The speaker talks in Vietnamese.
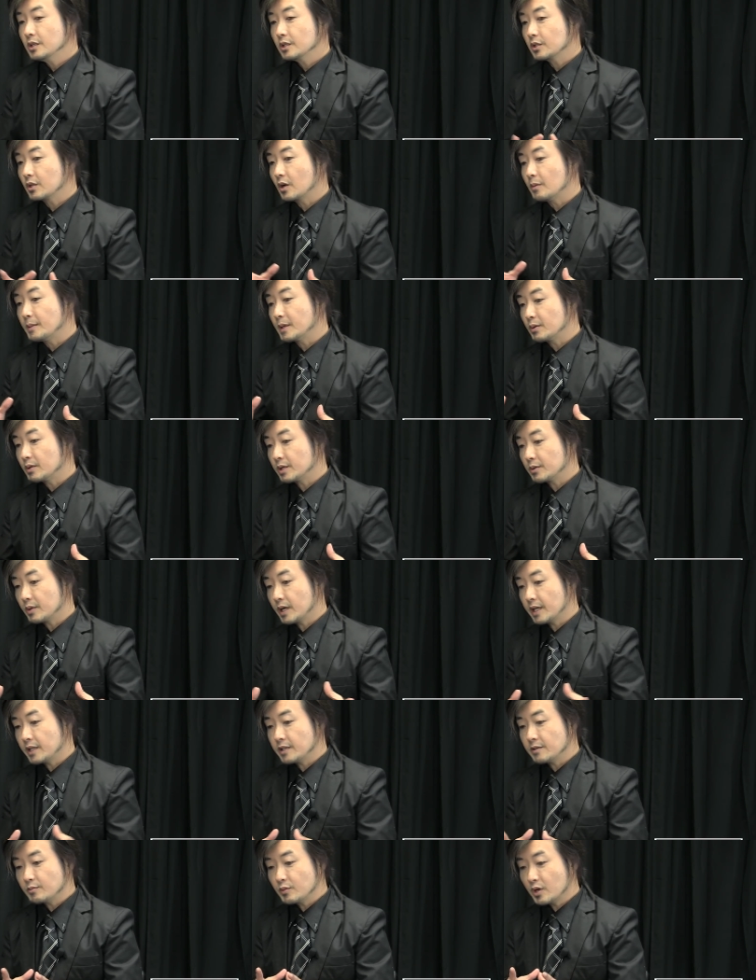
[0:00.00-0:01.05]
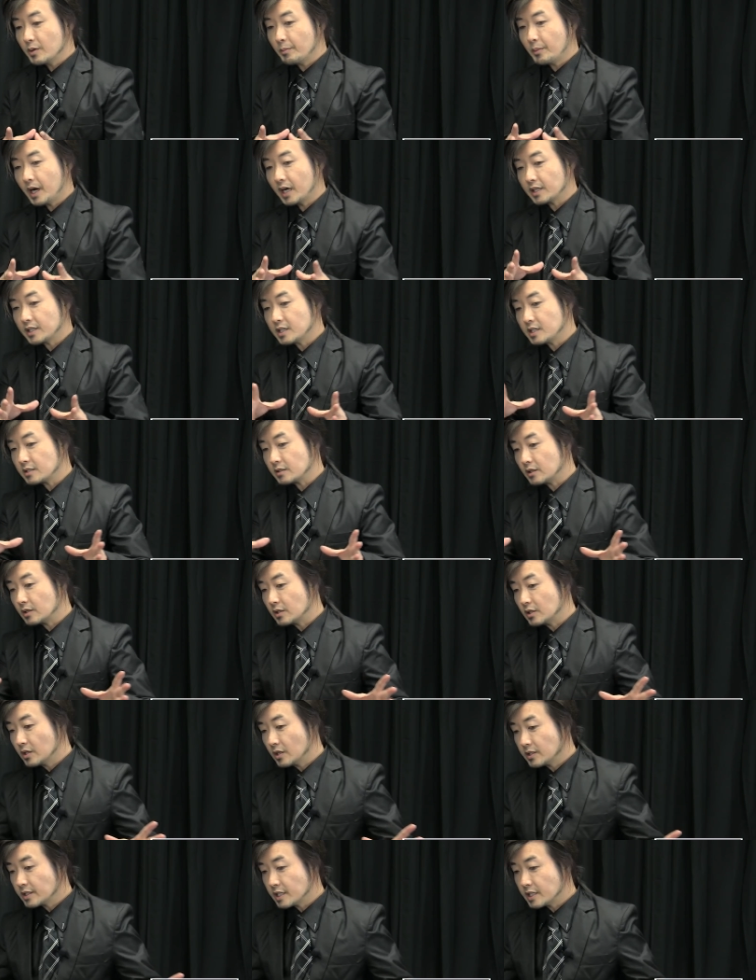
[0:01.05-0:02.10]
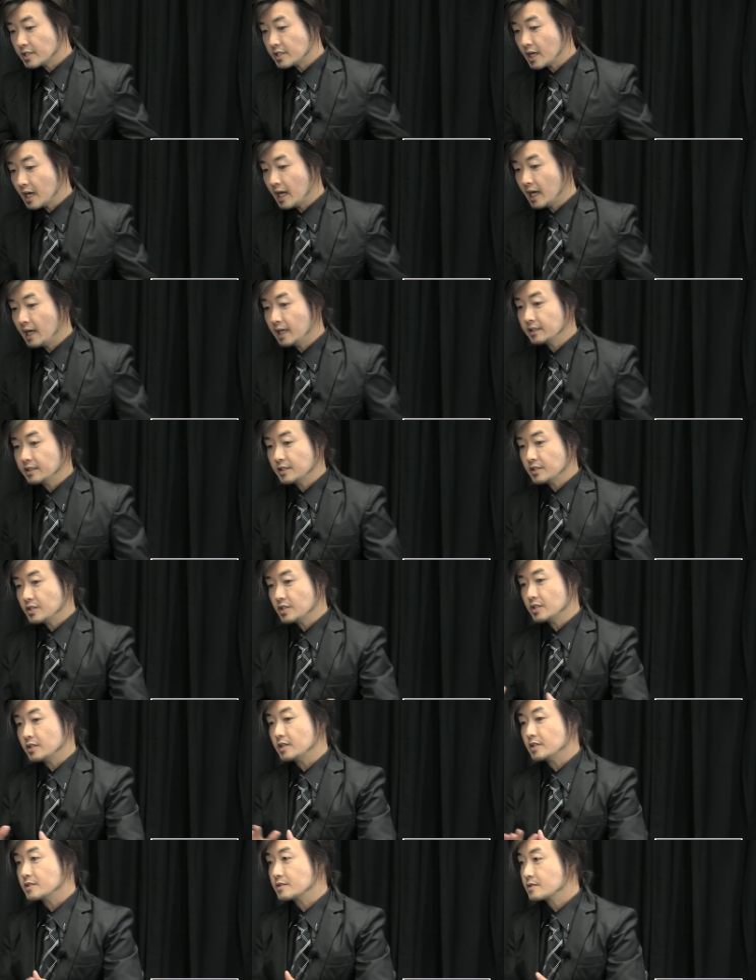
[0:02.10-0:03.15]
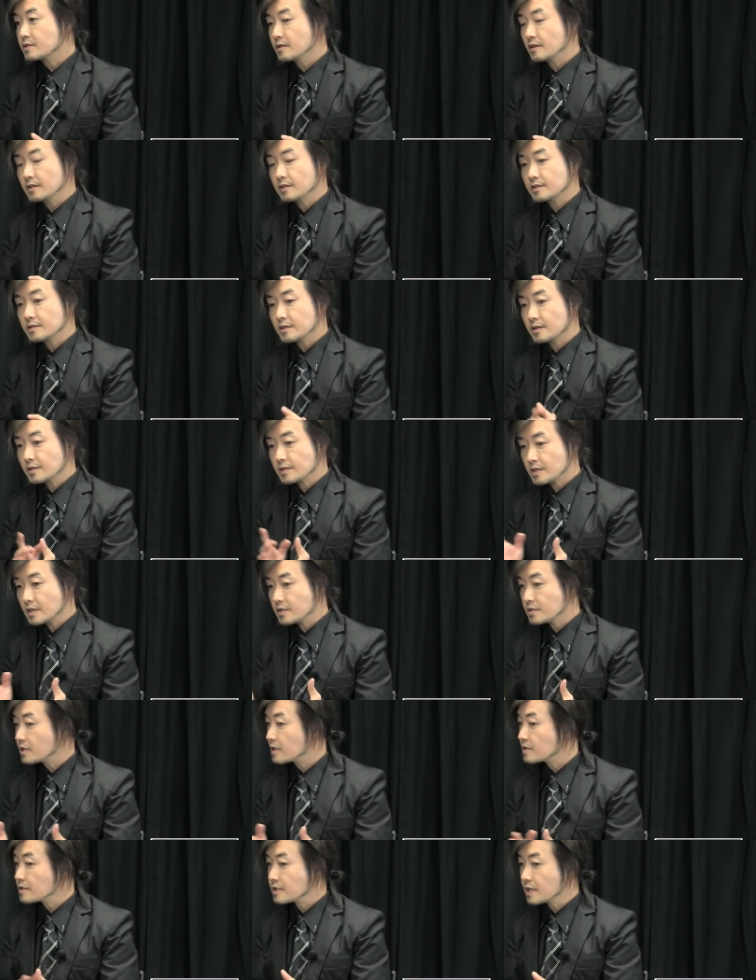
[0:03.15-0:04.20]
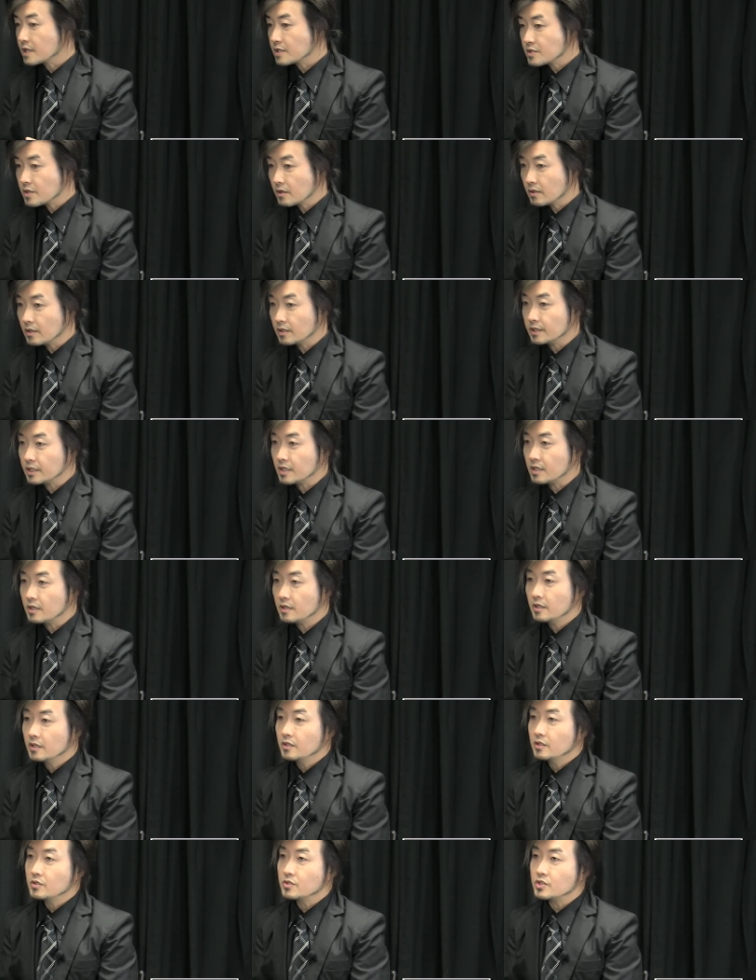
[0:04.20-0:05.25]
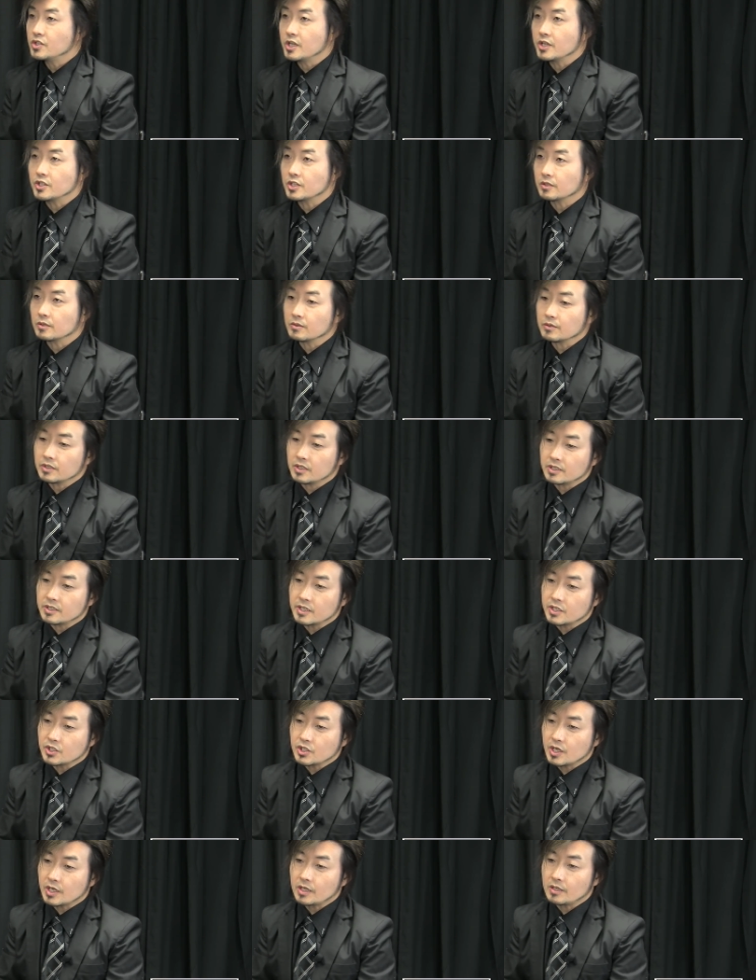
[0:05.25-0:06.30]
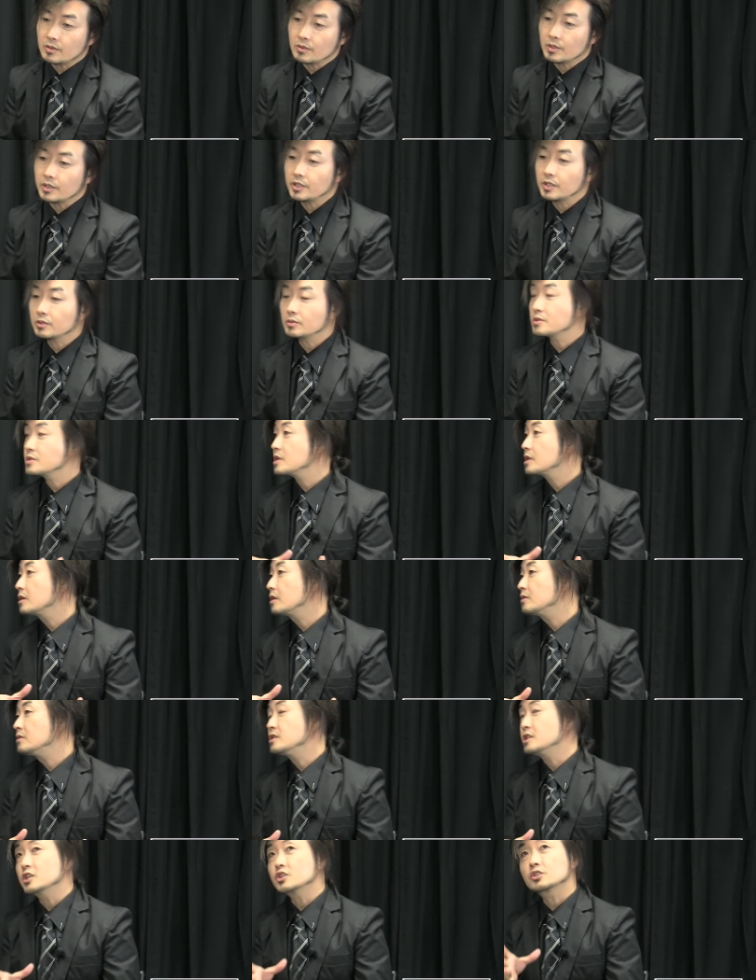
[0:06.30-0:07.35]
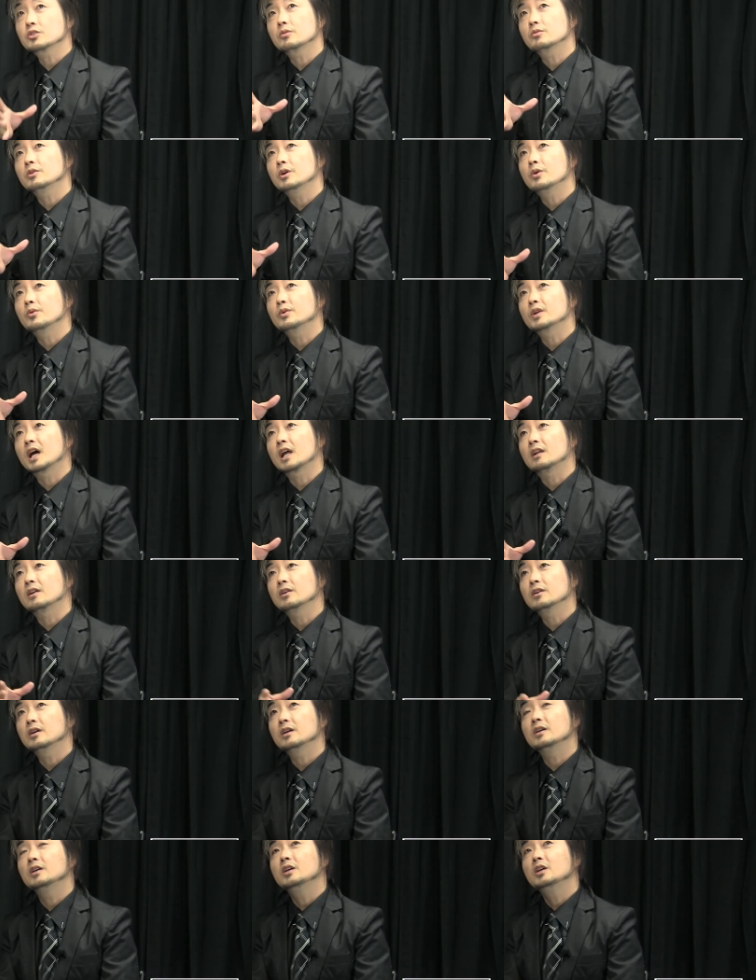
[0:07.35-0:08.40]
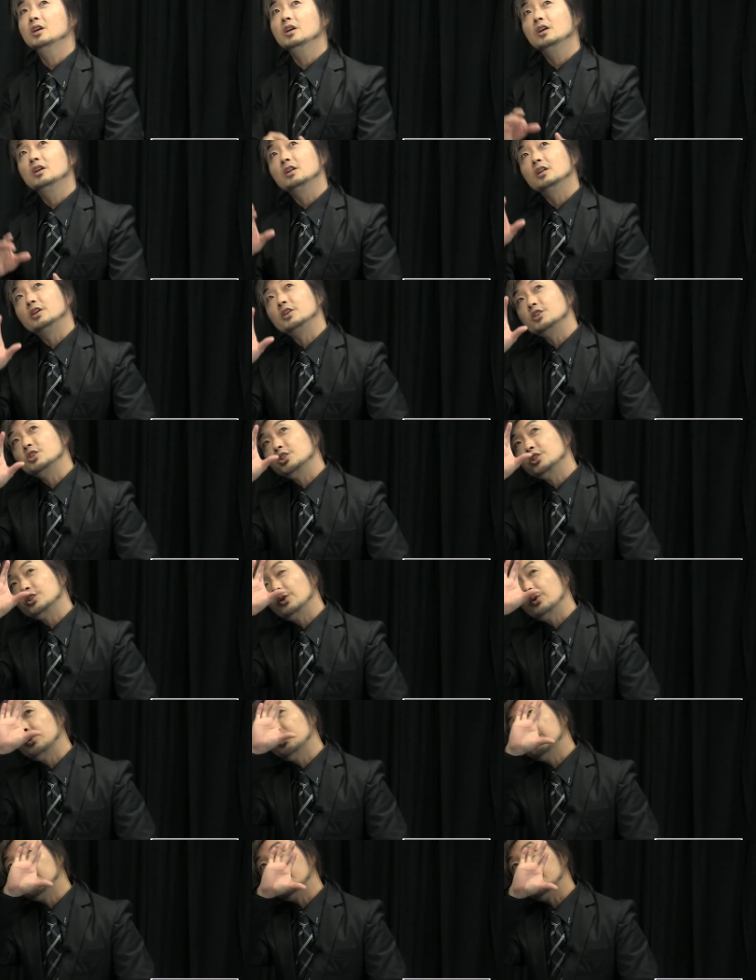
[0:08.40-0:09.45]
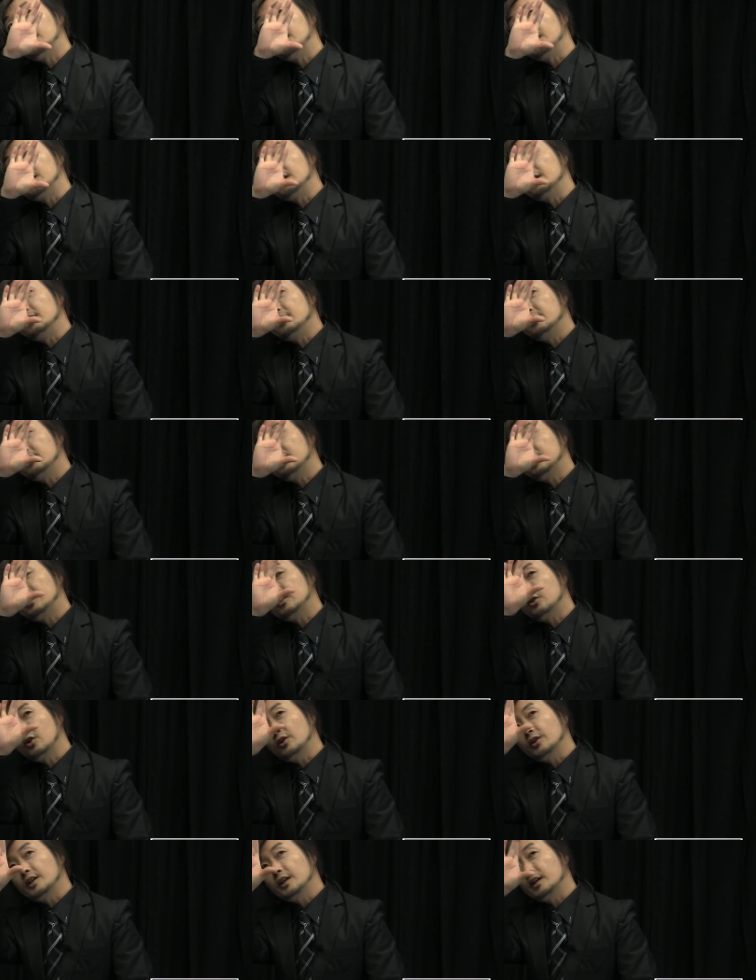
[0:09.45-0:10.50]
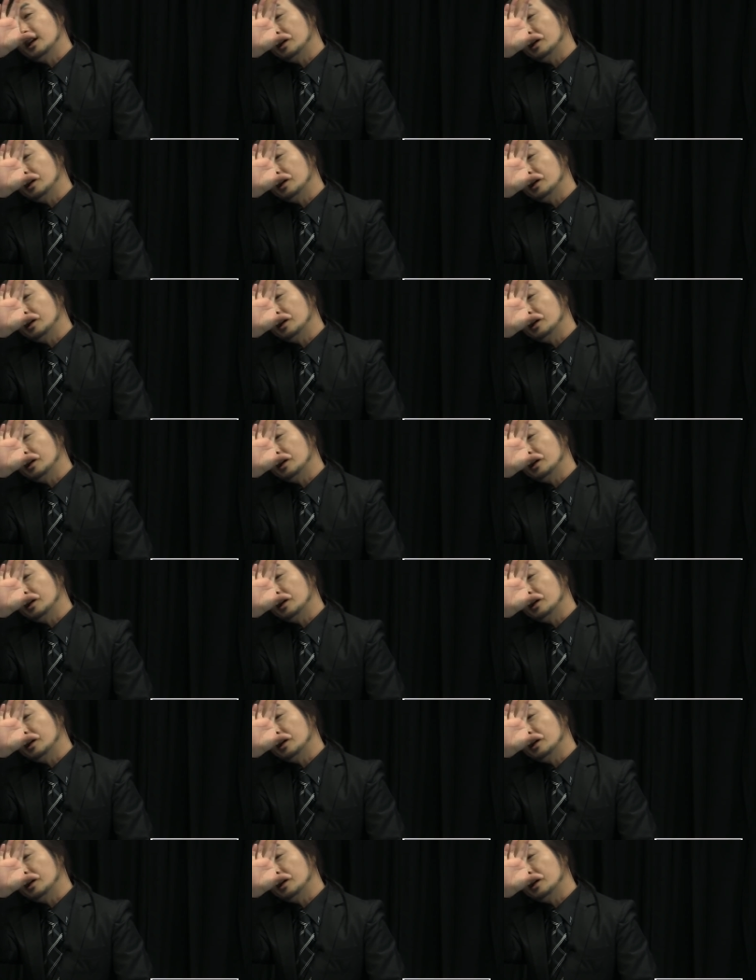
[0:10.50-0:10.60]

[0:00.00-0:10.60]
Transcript: tò mò lịch của hai mua parking lót lót đã đã thì chỉ chỉ cho cho cho sân sân cho họ tiền ừ, chị chỉ tôi chân để chơi lâu là giờ tôi cho tao dùng chị chỉ tôi lúc không nản lót lót, lấy show kia thì cho kia